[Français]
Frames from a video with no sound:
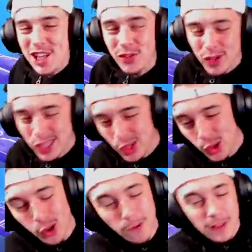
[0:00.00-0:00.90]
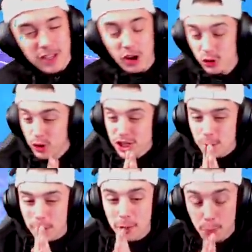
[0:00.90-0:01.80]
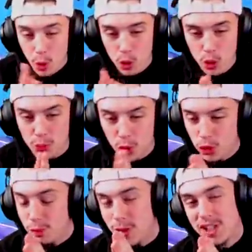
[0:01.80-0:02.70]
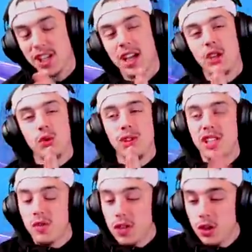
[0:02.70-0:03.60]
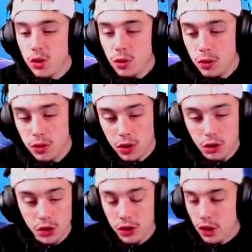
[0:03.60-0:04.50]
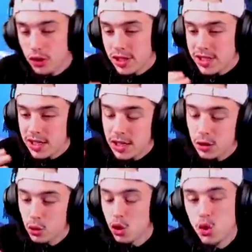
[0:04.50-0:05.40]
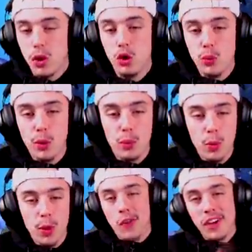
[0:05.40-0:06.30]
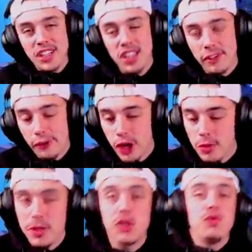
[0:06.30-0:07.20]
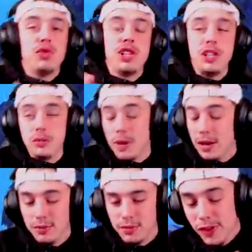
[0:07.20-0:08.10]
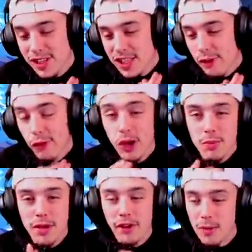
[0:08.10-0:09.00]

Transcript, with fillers: cette vidéo En tout cas j'ai pris beaucoup beaucoup de plaisir à tourner cette vidéo euh, En tentant d'essayer de rejouer le double pompe En vrai c'était fun mais je vous dis Bah en vrai c'était fun mais